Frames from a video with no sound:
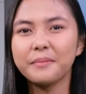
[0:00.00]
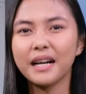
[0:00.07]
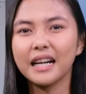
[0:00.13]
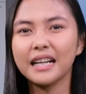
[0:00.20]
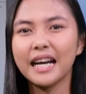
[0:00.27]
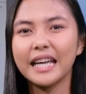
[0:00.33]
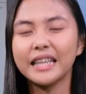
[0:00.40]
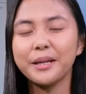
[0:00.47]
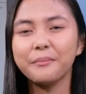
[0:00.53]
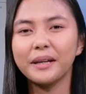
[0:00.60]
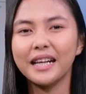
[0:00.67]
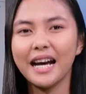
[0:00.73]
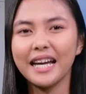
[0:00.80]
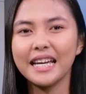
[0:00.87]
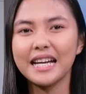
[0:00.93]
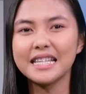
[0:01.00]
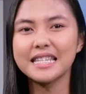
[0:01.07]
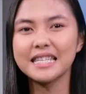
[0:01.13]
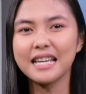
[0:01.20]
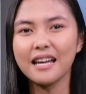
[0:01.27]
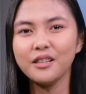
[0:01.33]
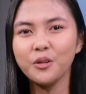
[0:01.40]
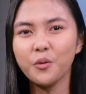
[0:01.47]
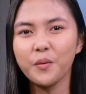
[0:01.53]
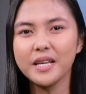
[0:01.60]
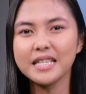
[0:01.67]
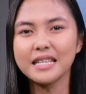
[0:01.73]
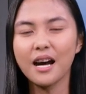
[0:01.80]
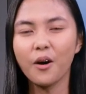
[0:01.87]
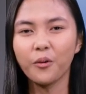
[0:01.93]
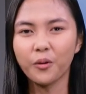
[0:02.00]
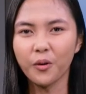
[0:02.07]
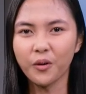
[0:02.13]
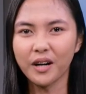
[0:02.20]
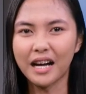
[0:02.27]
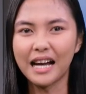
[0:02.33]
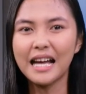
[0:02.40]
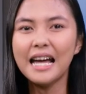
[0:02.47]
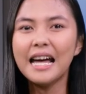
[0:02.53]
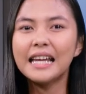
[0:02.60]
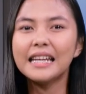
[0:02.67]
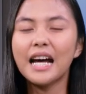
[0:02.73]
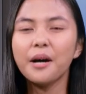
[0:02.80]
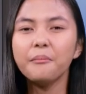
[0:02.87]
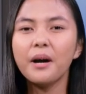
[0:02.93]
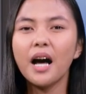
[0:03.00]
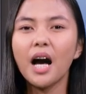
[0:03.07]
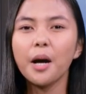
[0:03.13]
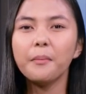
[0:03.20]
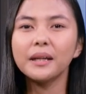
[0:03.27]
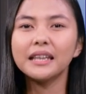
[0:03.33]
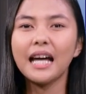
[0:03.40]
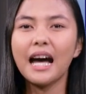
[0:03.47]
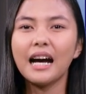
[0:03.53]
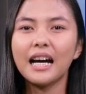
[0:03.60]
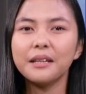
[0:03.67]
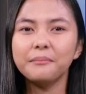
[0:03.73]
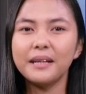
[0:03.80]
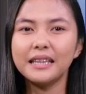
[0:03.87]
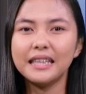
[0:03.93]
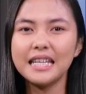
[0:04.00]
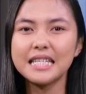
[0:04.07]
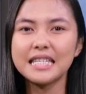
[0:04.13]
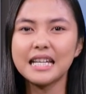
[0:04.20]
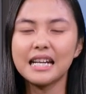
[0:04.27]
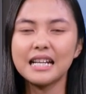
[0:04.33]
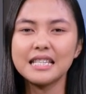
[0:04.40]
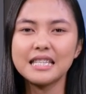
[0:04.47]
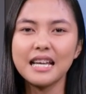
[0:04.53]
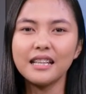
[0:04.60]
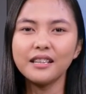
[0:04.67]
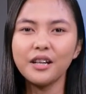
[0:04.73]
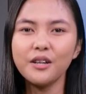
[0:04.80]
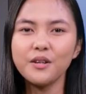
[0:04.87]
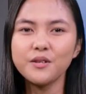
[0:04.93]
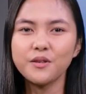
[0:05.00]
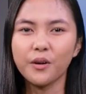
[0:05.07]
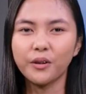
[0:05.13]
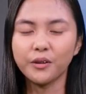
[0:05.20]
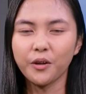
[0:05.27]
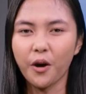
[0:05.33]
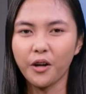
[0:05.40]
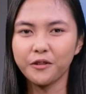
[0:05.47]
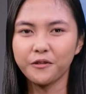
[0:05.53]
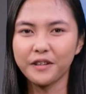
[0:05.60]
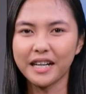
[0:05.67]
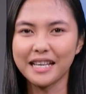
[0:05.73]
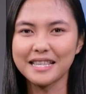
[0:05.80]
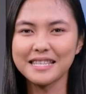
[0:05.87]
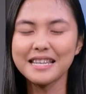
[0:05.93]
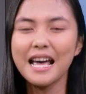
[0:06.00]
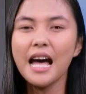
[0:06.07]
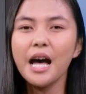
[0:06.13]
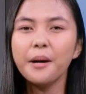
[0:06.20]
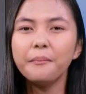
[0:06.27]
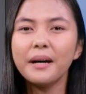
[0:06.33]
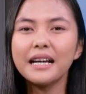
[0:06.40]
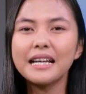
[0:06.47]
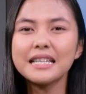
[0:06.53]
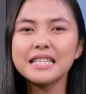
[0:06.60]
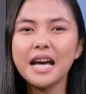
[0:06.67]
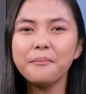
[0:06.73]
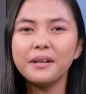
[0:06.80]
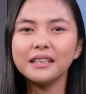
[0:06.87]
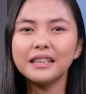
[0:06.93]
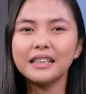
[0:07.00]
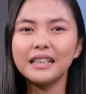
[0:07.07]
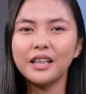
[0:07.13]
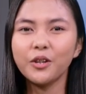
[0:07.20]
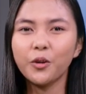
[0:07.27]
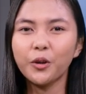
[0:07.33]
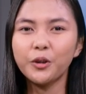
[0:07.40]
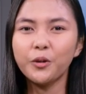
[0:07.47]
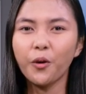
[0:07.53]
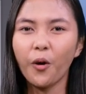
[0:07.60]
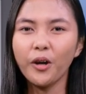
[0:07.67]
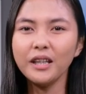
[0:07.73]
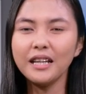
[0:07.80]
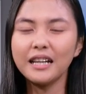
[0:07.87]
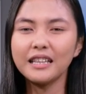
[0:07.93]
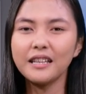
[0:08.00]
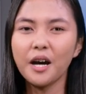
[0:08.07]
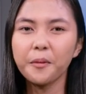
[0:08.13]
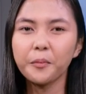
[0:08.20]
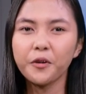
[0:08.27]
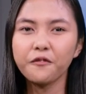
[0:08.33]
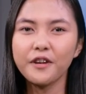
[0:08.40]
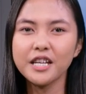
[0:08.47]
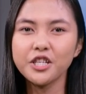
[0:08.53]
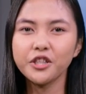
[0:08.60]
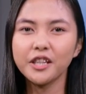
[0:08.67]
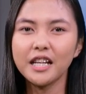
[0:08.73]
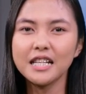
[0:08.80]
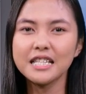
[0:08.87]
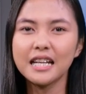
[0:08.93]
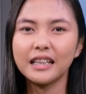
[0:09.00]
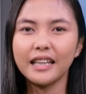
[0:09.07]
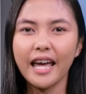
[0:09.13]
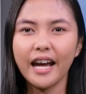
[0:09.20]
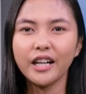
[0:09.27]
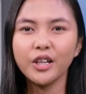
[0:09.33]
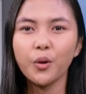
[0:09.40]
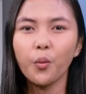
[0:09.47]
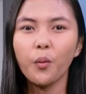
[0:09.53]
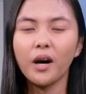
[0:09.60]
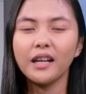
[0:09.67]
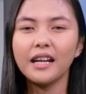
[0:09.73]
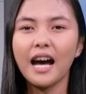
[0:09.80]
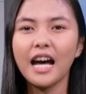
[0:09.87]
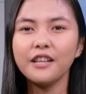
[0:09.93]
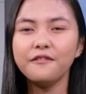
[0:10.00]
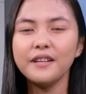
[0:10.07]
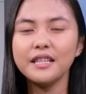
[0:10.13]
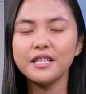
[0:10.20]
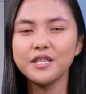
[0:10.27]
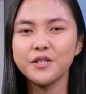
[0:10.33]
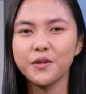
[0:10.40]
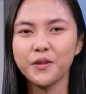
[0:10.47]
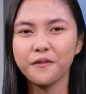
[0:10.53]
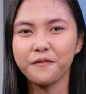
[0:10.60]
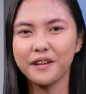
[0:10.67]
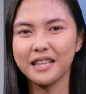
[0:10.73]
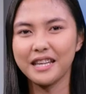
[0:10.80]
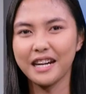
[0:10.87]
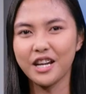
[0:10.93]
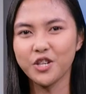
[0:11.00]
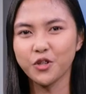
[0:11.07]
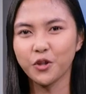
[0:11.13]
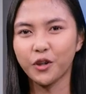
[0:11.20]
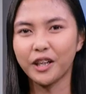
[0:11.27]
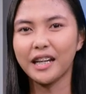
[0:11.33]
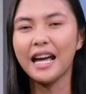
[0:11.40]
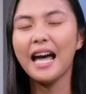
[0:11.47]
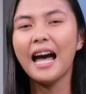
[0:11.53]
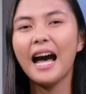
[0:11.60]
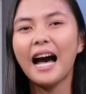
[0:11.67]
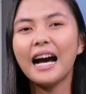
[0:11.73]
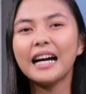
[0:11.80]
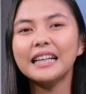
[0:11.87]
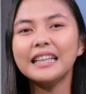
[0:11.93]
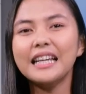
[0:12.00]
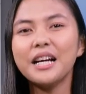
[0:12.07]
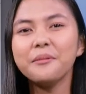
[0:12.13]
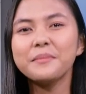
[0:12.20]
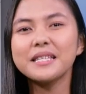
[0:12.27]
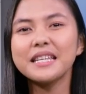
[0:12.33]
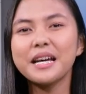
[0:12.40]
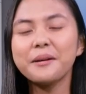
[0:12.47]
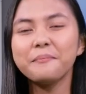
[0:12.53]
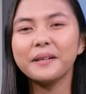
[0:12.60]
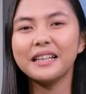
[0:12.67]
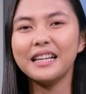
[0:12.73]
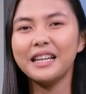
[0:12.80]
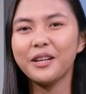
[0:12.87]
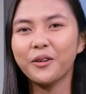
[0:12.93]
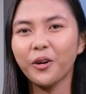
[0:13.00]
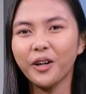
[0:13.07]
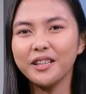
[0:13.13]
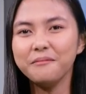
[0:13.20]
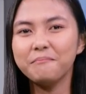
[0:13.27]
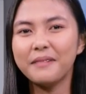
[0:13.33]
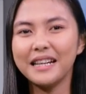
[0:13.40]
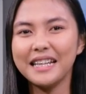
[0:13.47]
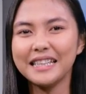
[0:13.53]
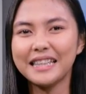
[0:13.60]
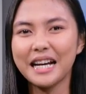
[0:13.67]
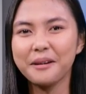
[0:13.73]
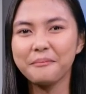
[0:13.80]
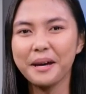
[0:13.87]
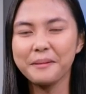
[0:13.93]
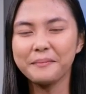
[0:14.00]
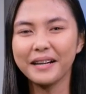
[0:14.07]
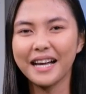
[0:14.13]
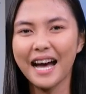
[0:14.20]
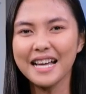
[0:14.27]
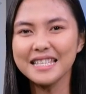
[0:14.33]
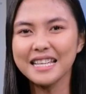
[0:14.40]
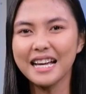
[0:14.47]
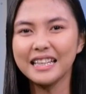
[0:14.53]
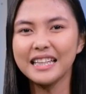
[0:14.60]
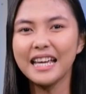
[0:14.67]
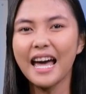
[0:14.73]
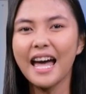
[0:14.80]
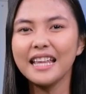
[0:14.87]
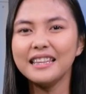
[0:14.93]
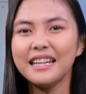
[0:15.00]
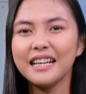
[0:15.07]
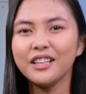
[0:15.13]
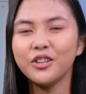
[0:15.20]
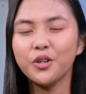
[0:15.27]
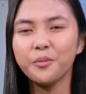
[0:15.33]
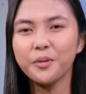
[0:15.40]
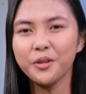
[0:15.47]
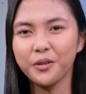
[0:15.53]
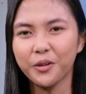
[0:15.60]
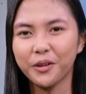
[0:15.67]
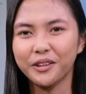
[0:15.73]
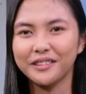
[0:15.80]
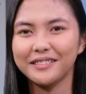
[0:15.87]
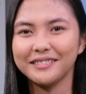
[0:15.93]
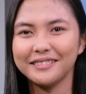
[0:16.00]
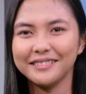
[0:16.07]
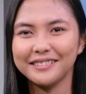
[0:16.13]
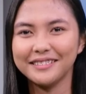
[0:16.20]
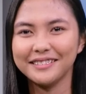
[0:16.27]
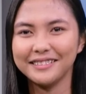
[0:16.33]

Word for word: Barangay Dimanayat, San Luis, Aurora ng mga kabataang Adventista ng Central Luzon Conference. Magkasamang naglingkod doon ang Young Professionals at Area 1 Adventist Youth Federation. Ang kanilang masayang paglilingkod, balitang may pag-asa ni Edric Dumondon